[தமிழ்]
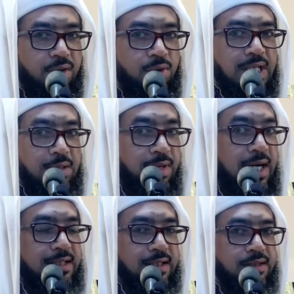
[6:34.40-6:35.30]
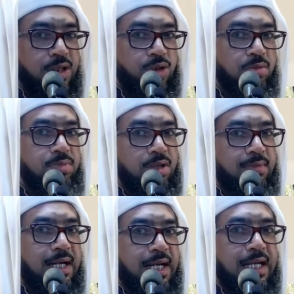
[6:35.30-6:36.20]
ஒரு இபாதத்திற்கும்
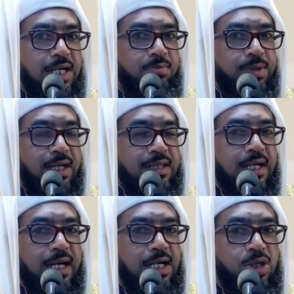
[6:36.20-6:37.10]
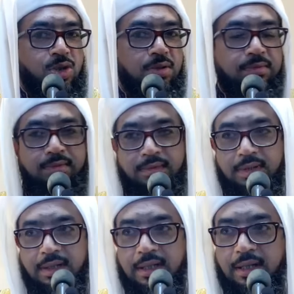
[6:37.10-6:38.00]
பெருமானாரின் பிறந்த நாளுக்கும்
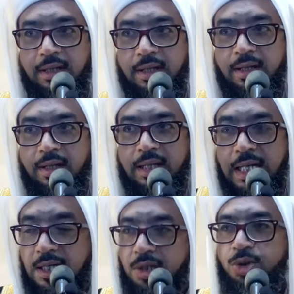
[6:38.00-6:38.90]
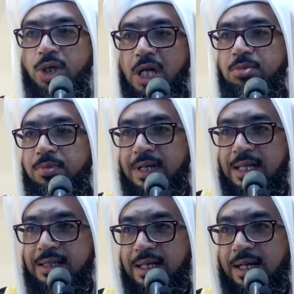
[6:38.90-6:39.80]
இன்று தொடர்பு
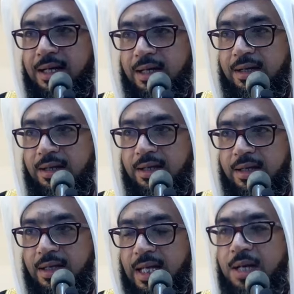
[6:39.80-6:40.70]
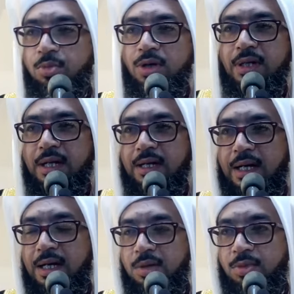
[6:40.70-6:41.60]
படுத்தினால் என்ன மொட்டை
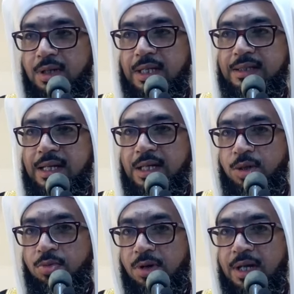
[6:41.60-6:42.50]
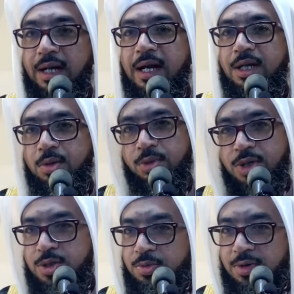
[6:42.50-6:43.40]
காலு மொட்டை தலைக்கும் முழங்காலுக்கும்
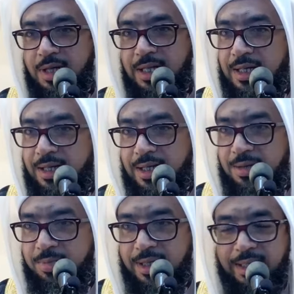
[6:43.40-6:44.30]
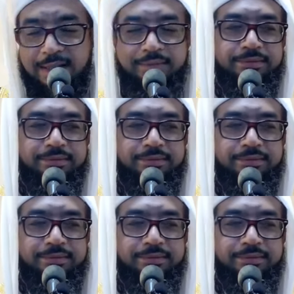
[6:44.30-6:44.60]
முடிச்சு போடுறீங்கன்னு கேட்பாங்க